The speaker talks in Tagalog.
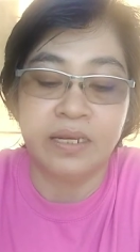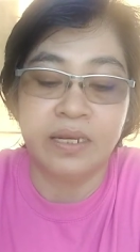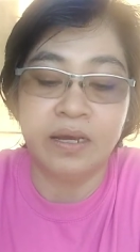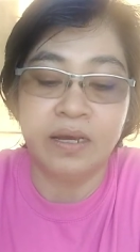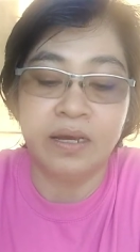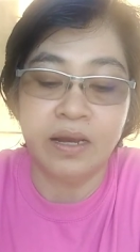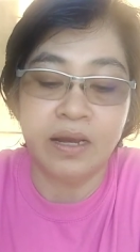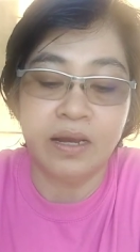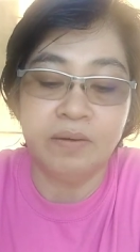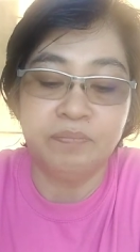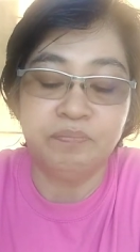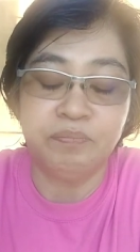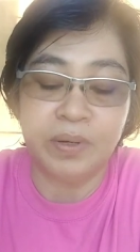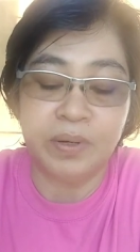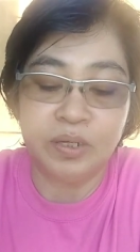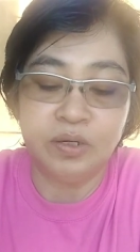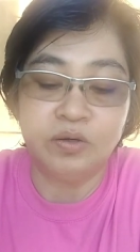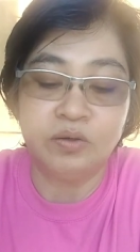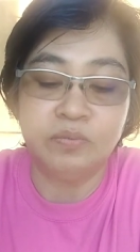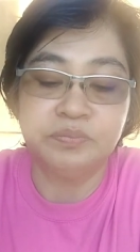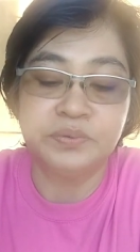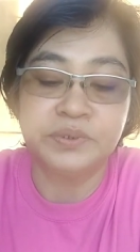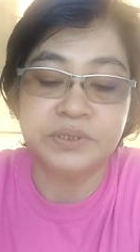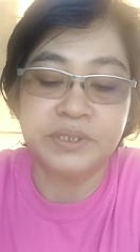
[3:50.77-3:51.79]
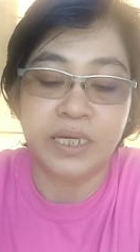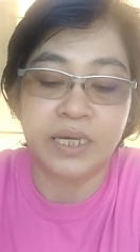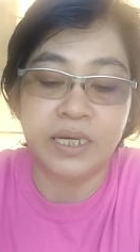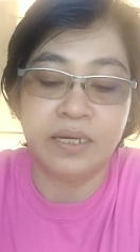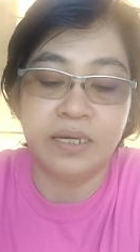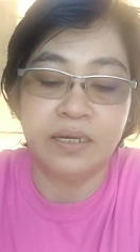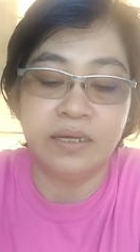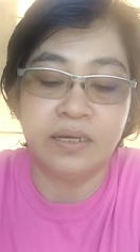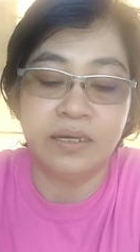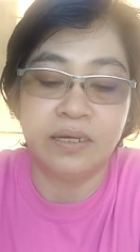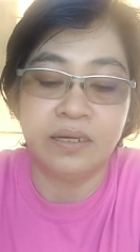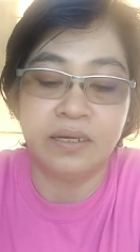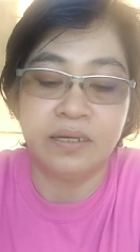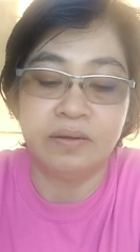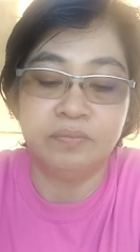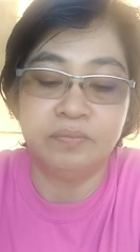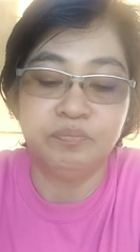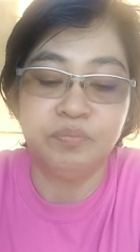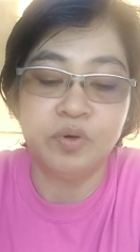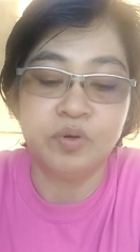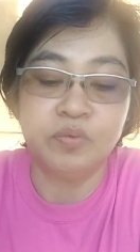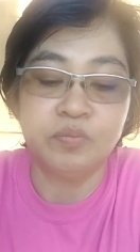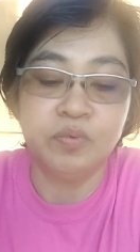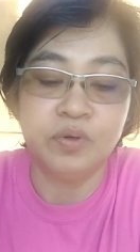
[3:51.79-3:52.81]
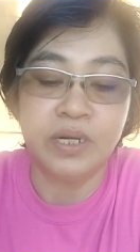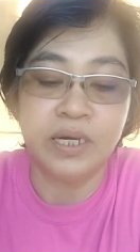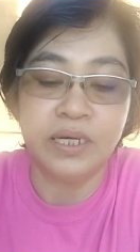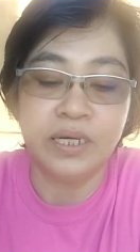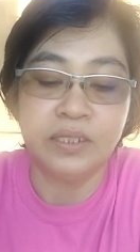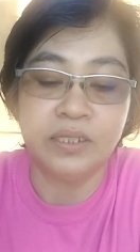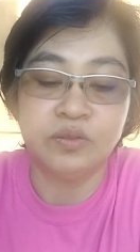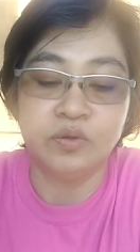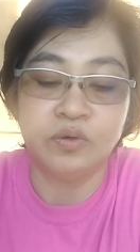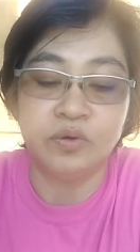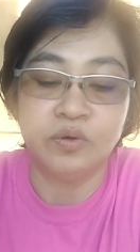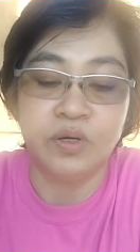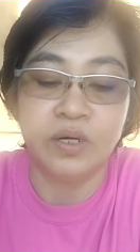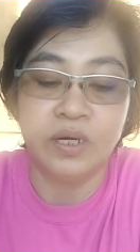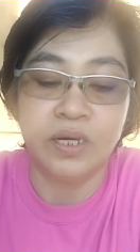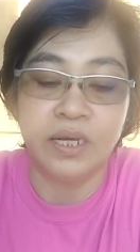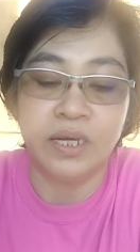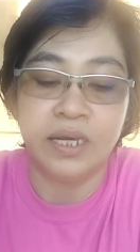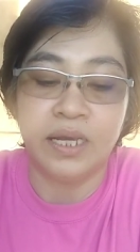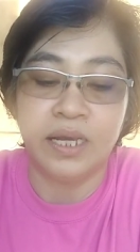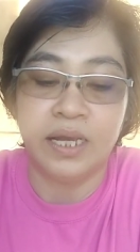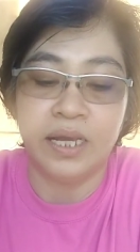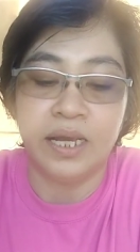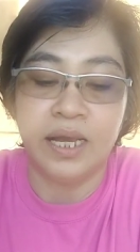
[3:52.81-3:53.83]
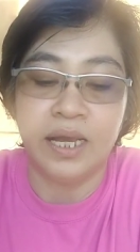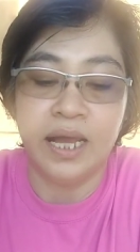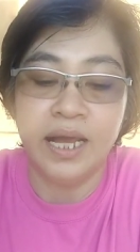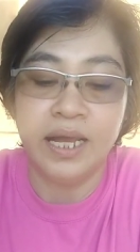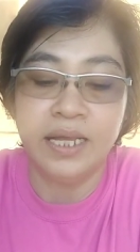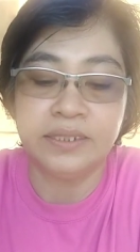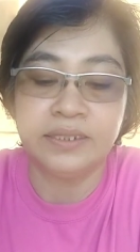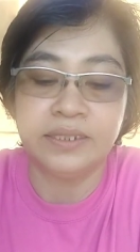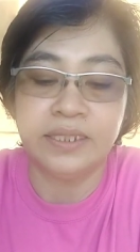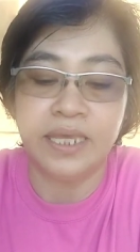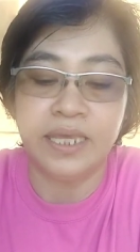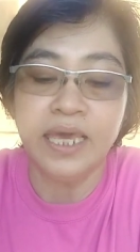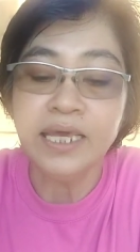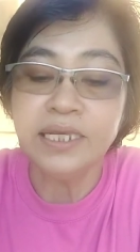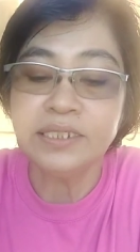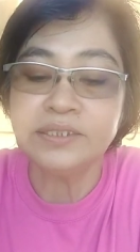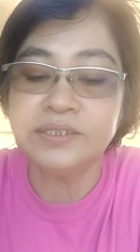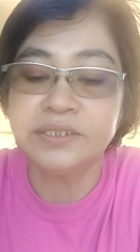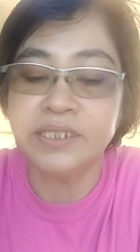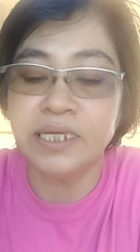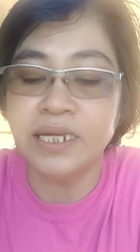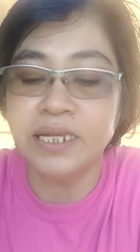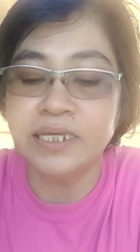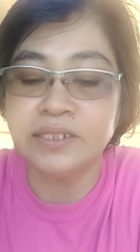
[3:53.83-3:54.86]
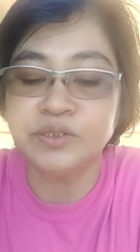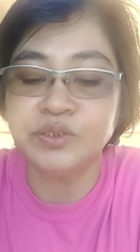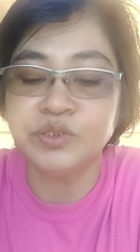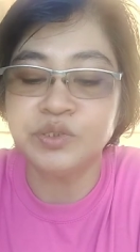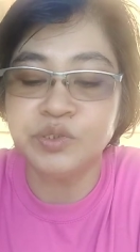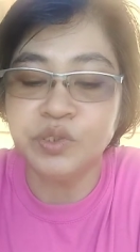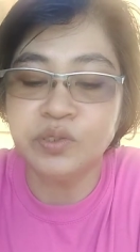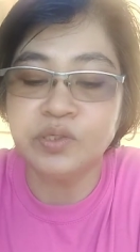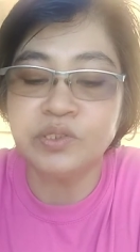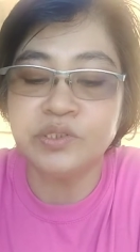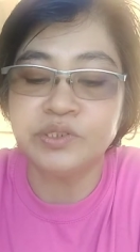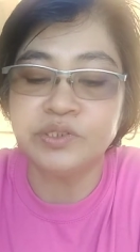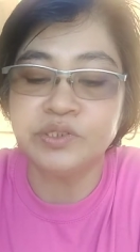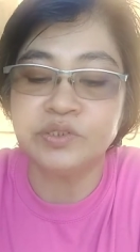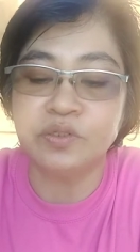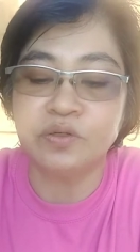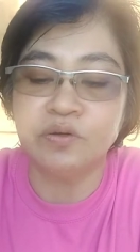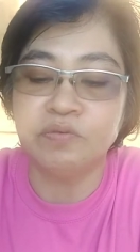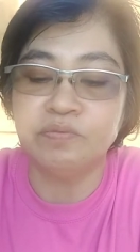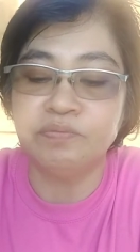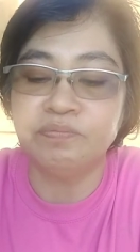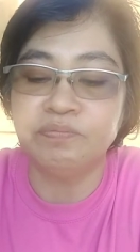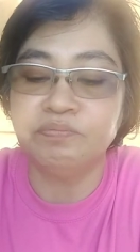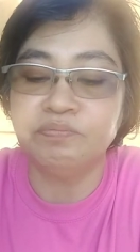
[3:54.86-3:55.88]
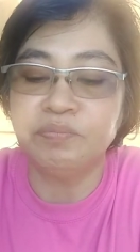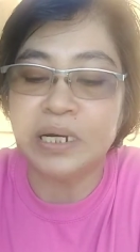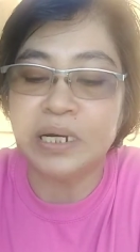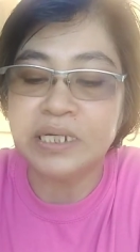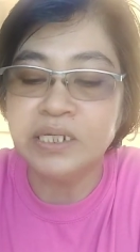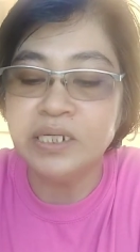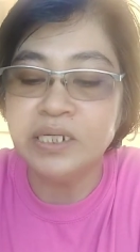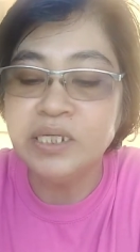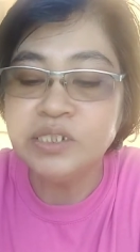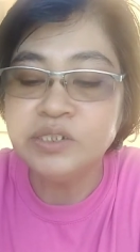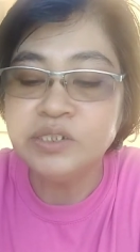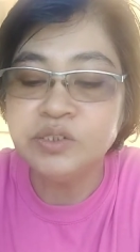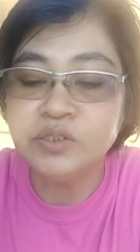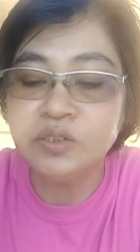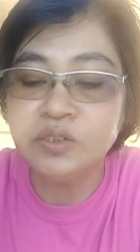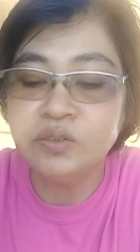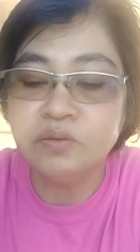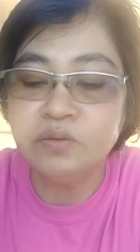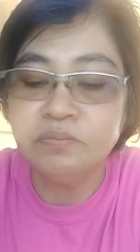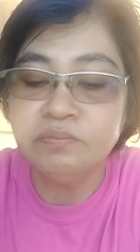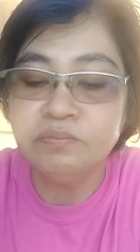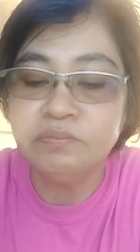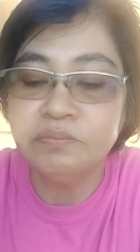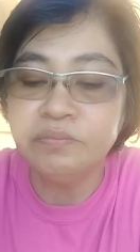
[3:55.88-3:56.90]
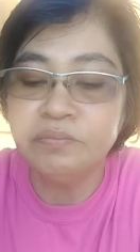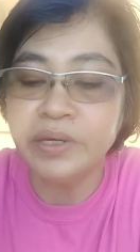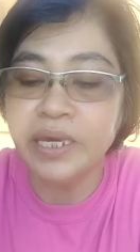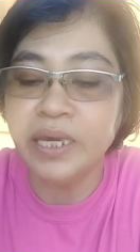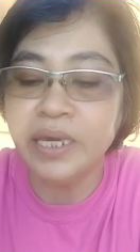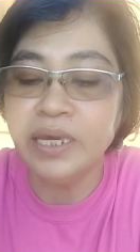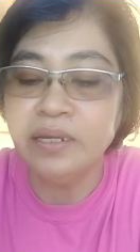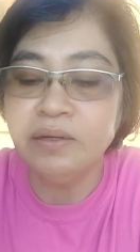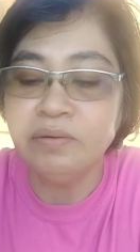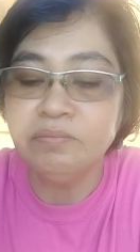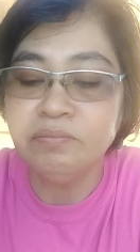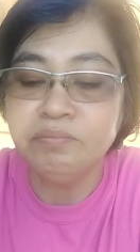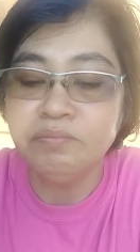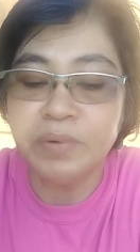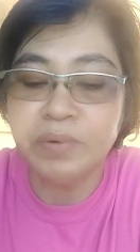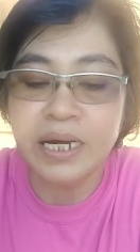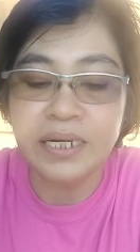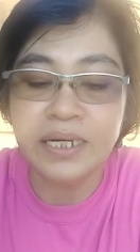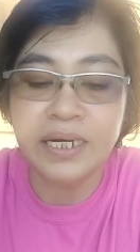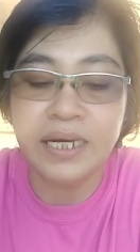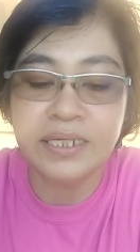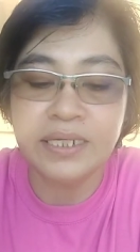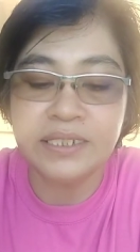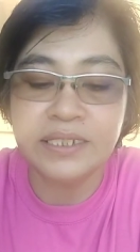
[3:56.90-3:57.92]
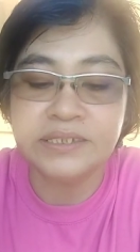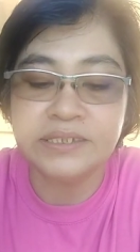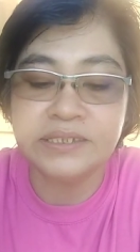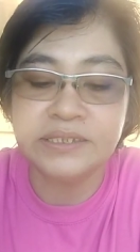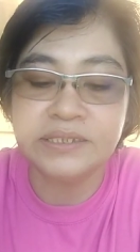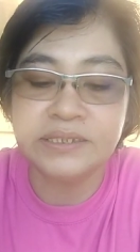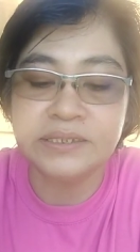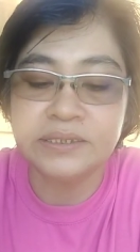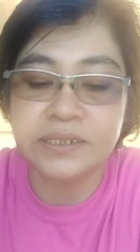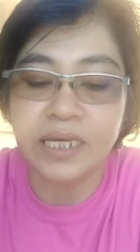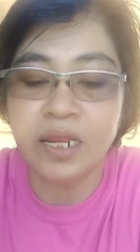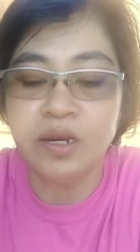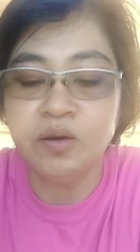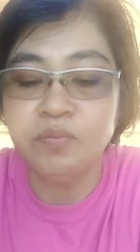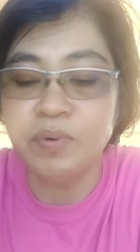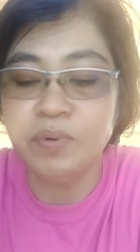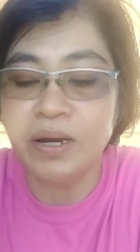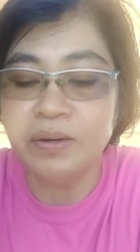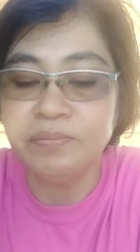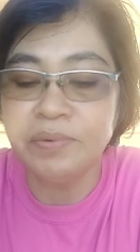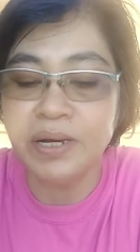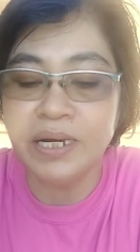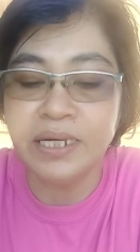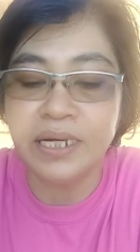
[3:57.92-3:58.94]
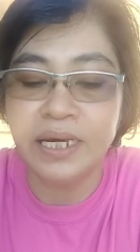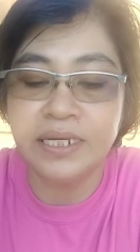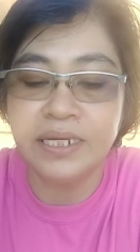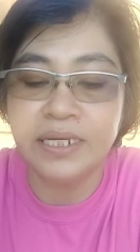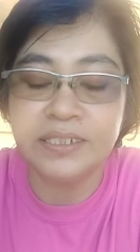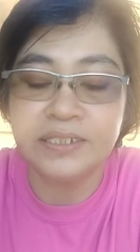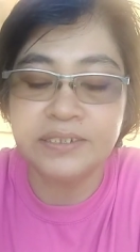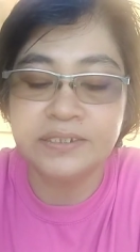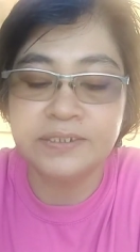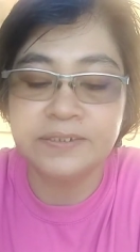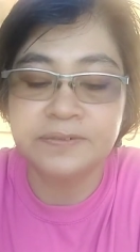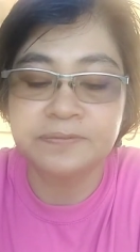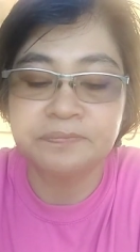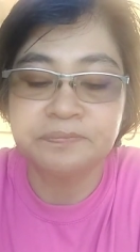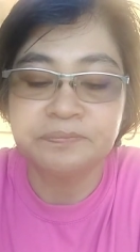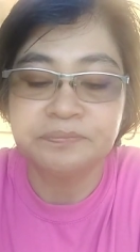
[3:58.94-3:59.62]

nakakapaloob sa formulang ito at excellent source of magnesium and manganese. Ano bang manganese?